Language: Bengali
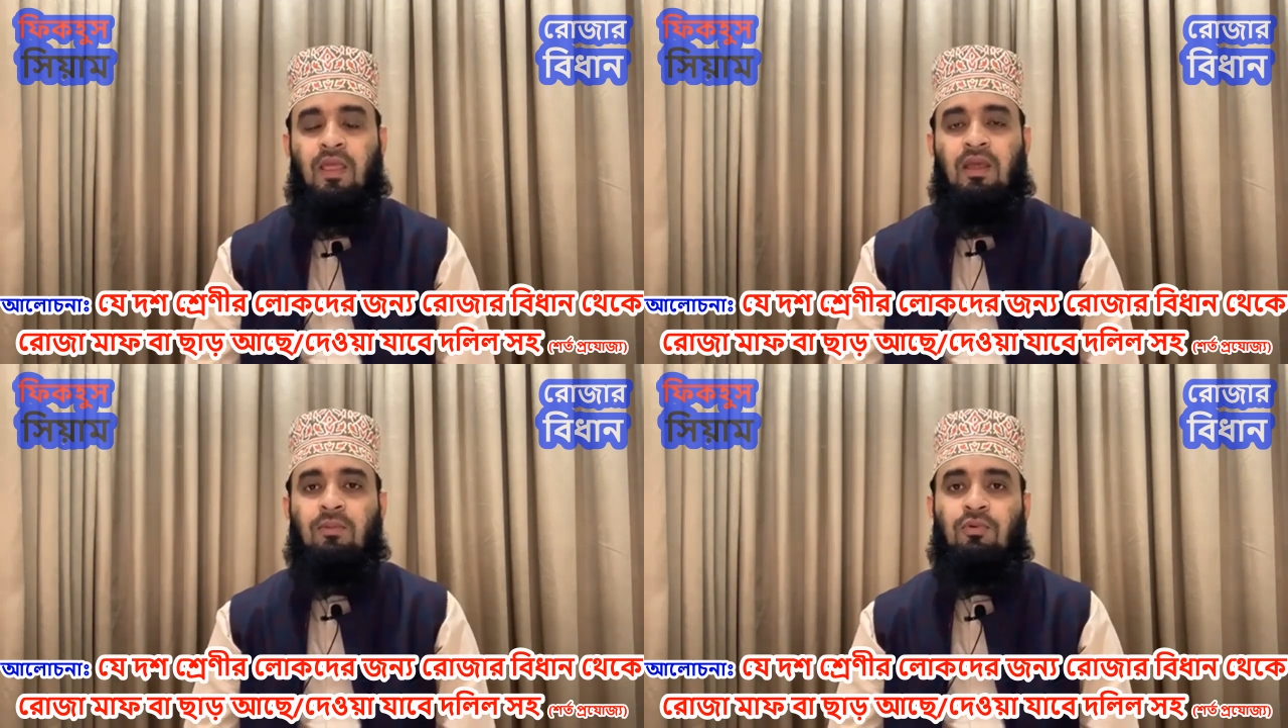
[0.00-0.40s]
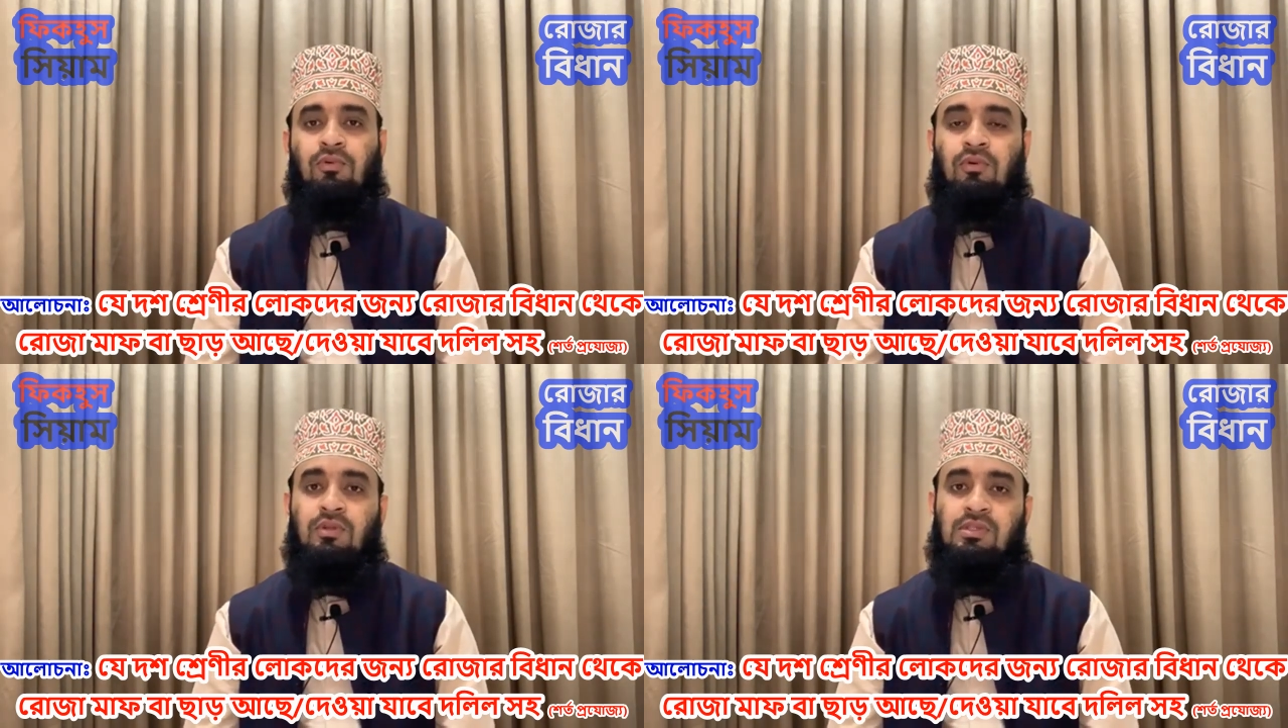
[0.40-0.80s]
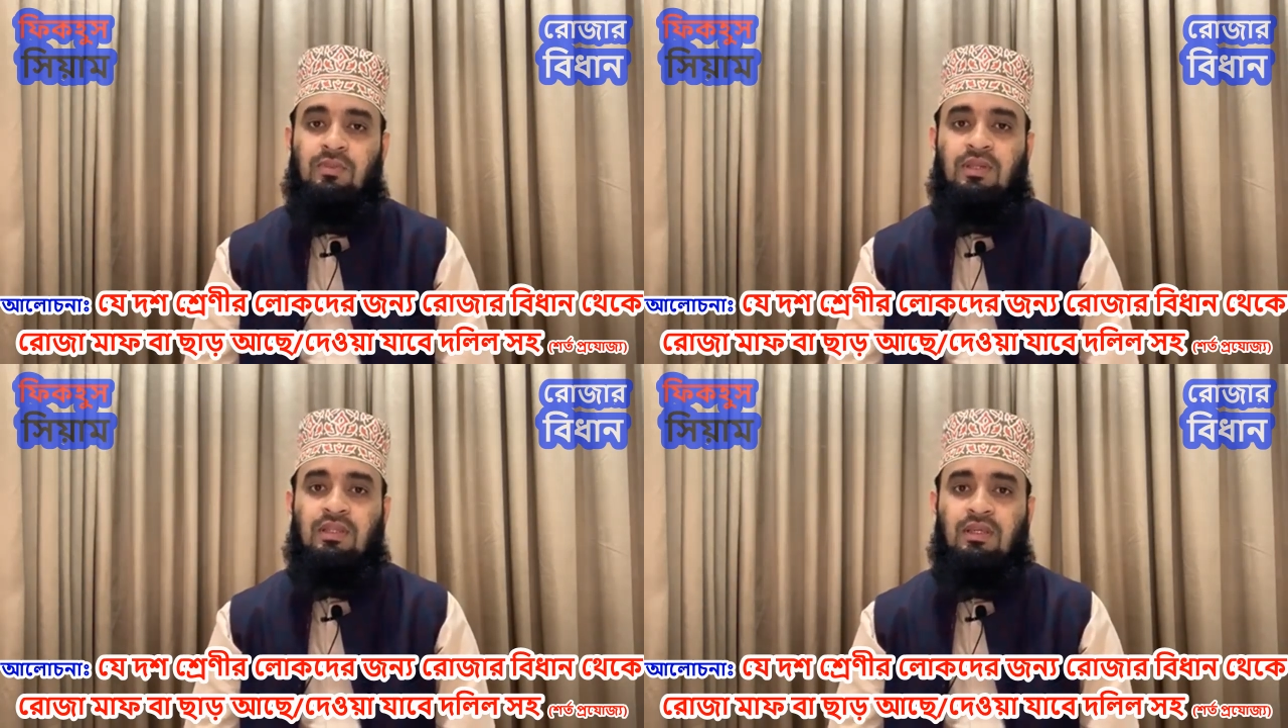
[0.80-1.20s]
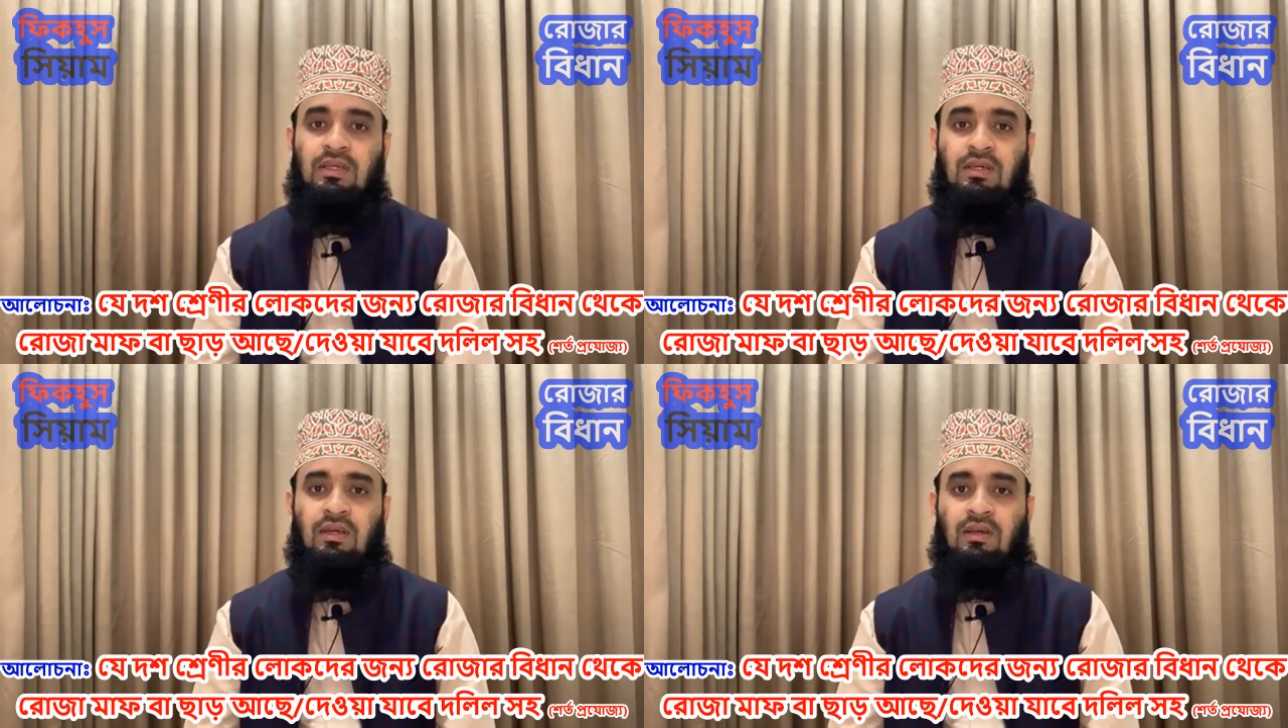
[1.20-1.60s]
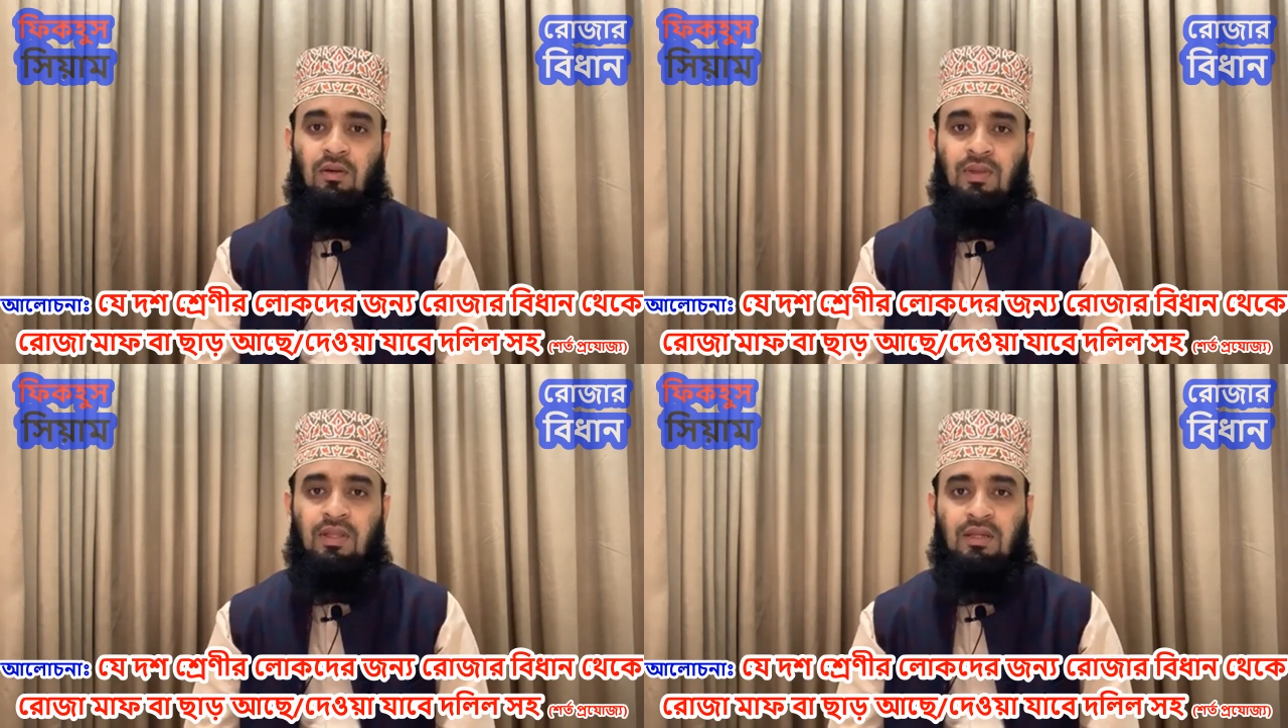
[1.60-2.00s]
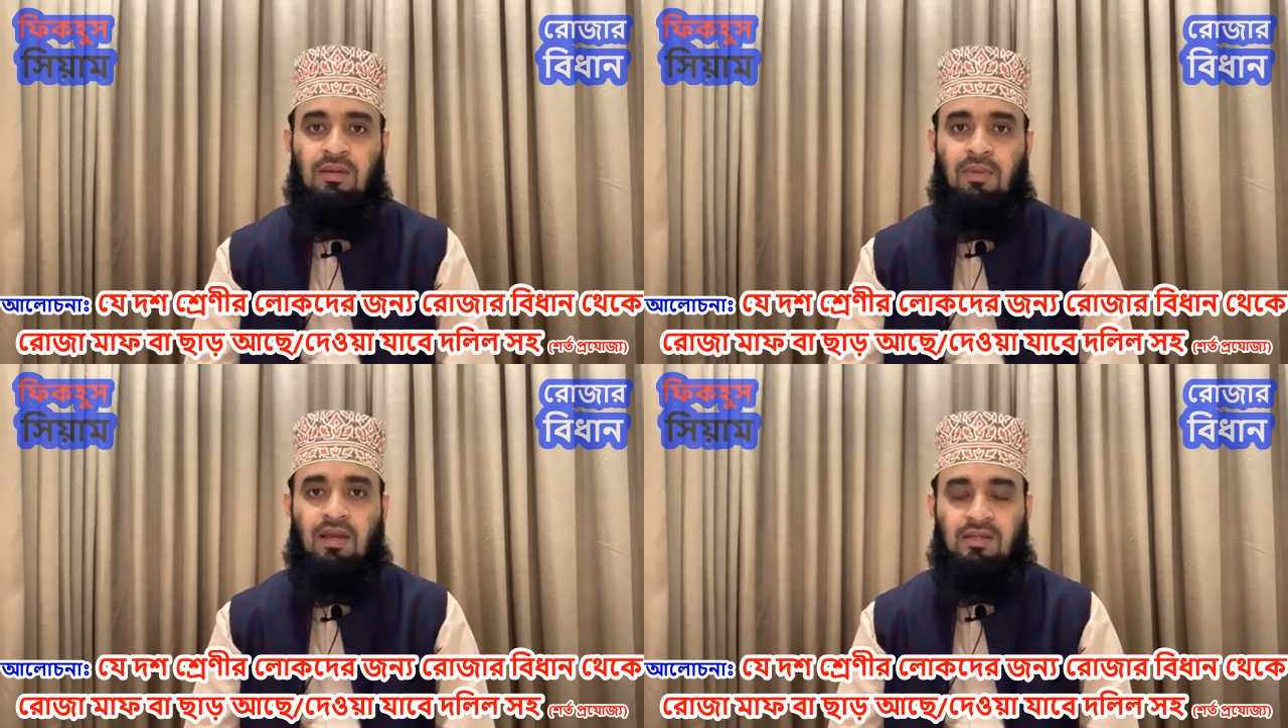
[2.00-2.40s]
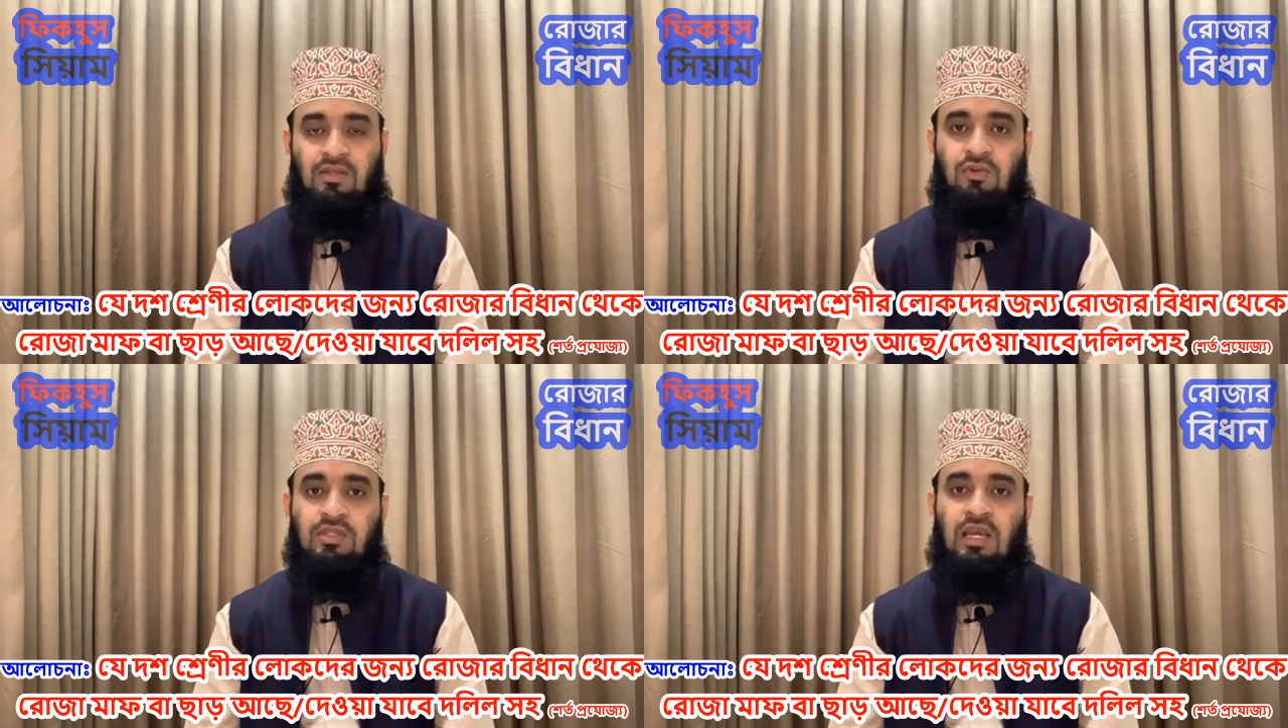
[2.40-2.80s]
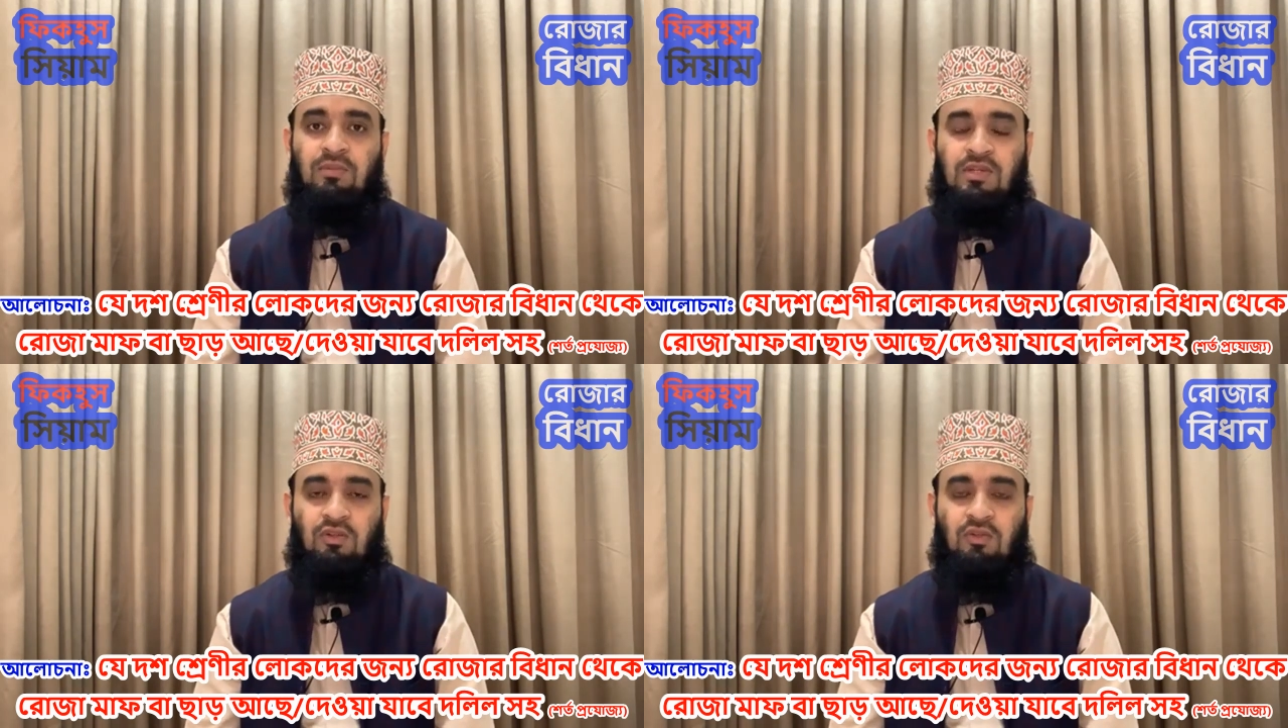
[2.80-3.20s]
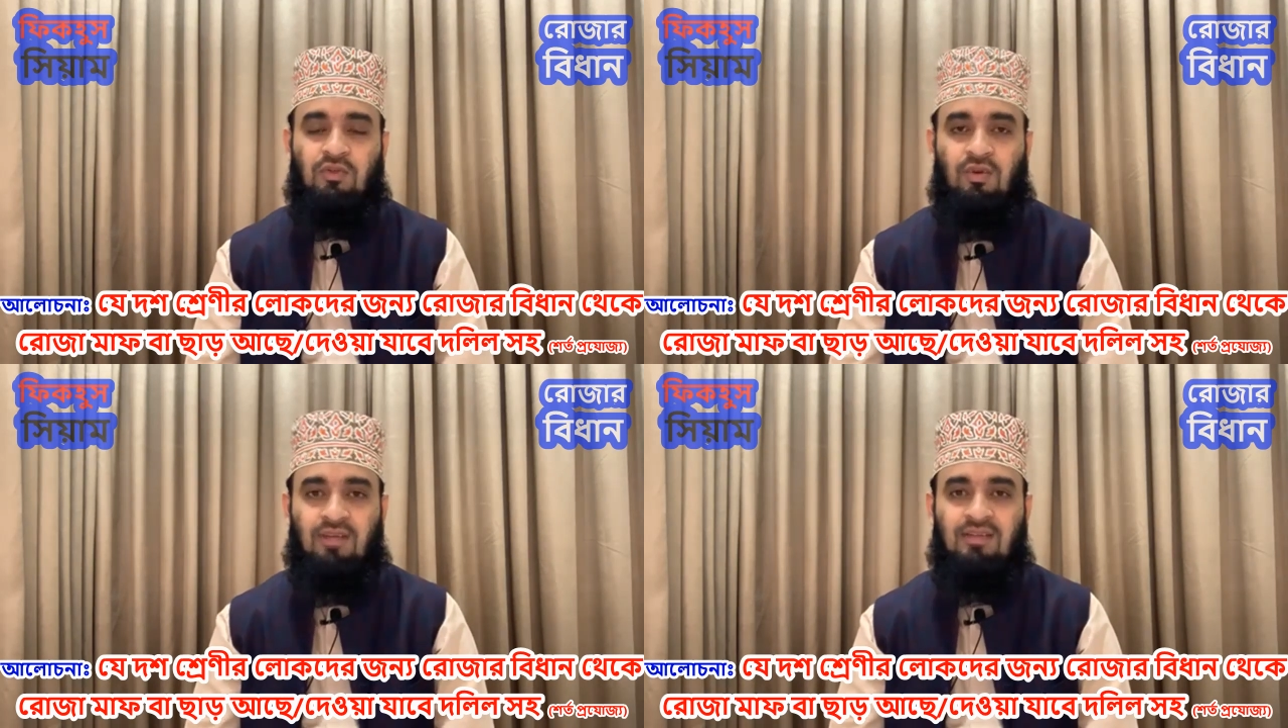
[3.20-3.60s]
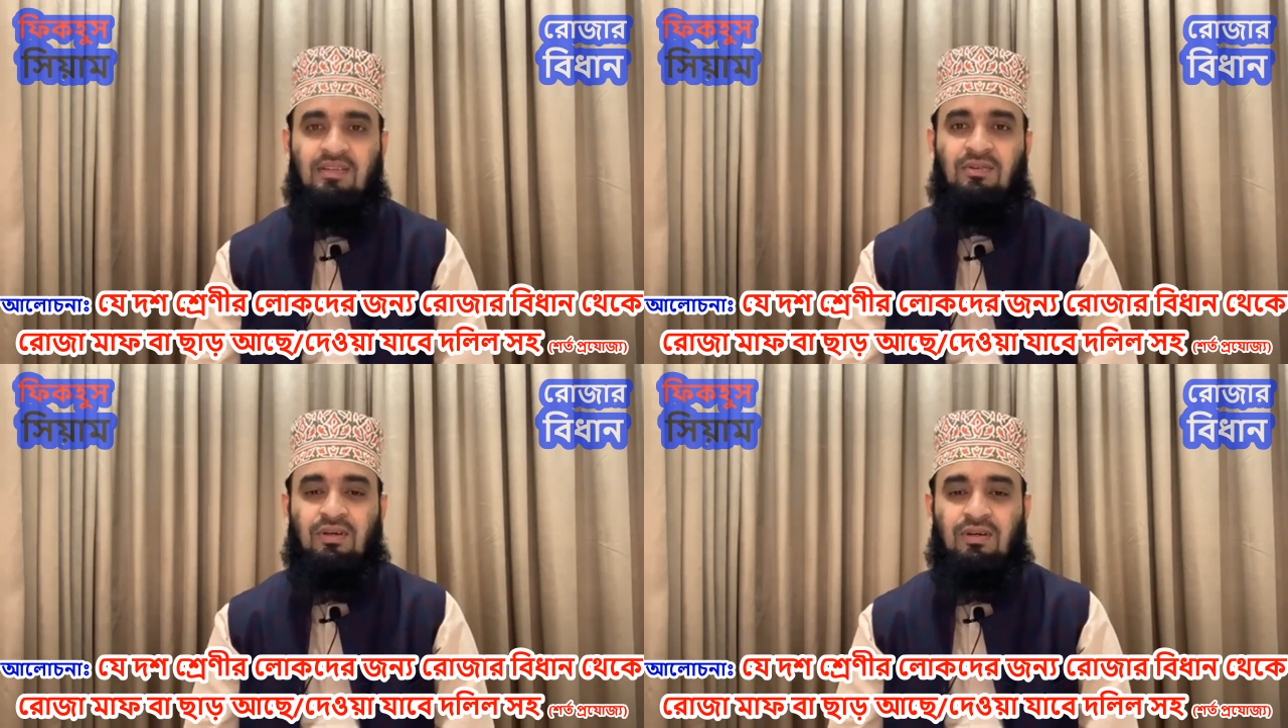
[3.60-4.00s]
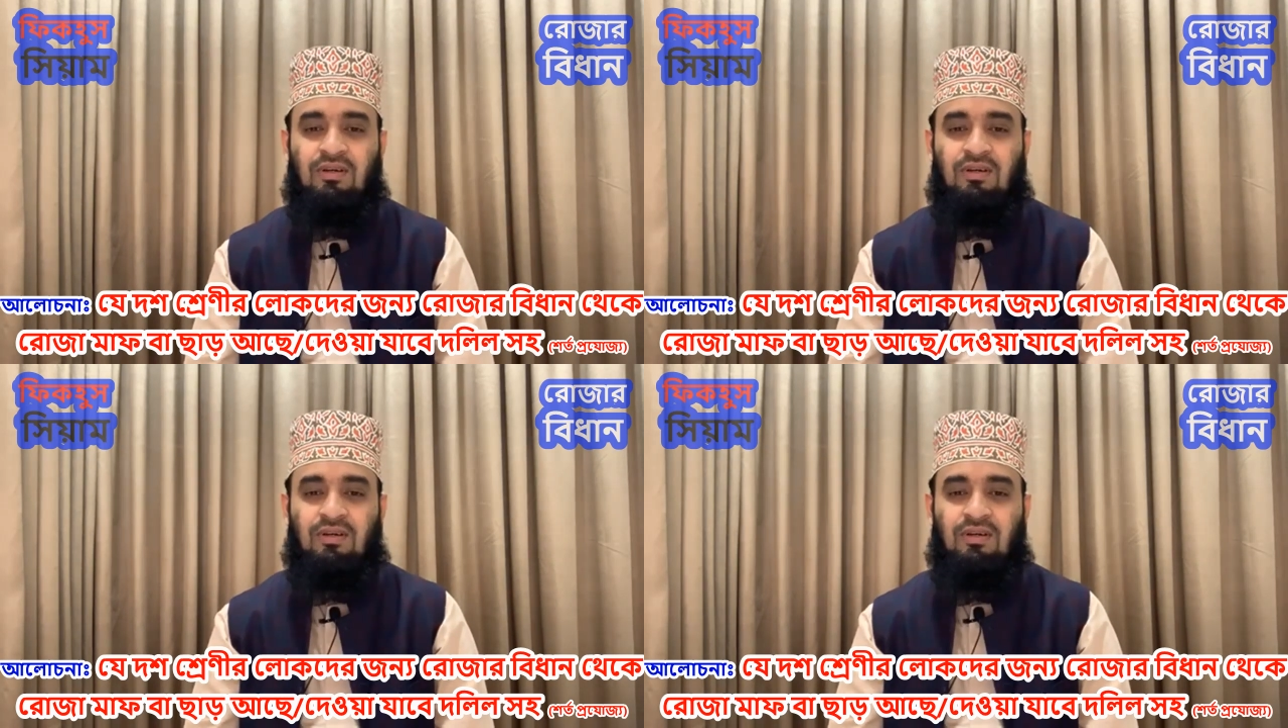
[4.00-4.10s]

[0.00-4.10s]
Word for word: এবং যে ব্যক্তি এই রমাদানকে পায় সেজন্য সিয়াম সাধন করে সেজন্য